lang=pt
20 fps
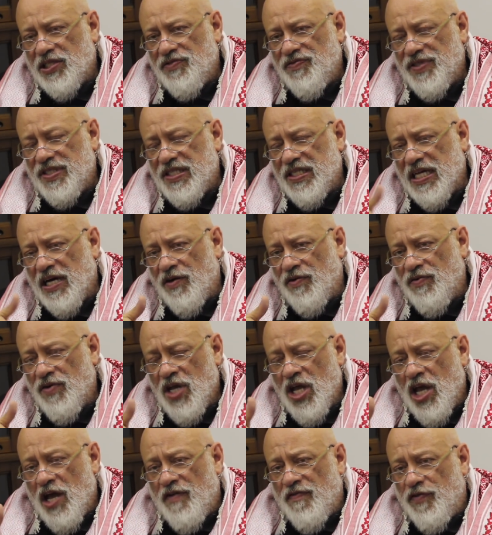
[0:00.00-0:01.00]
artificial
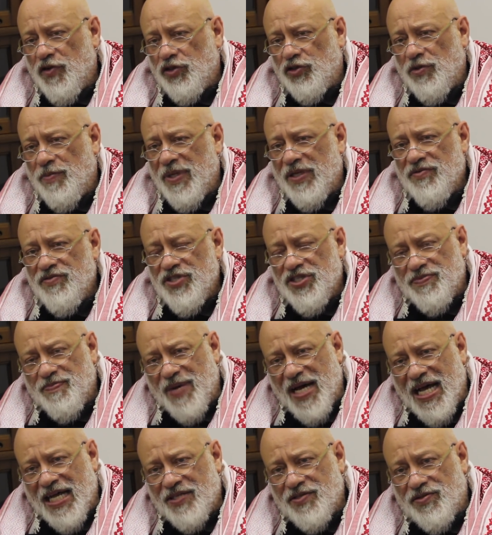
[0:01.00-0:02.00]
for tomando os
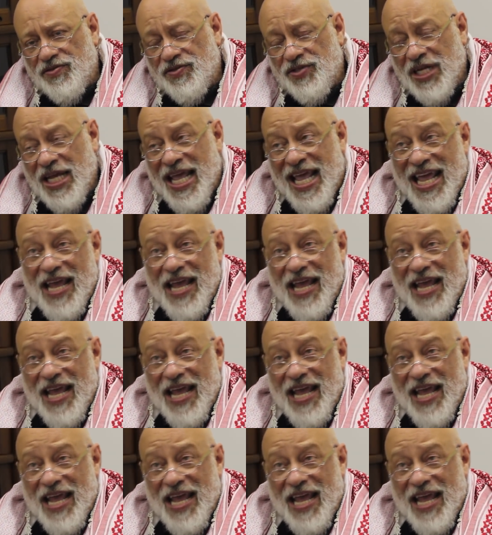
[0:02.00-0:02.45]
espaços.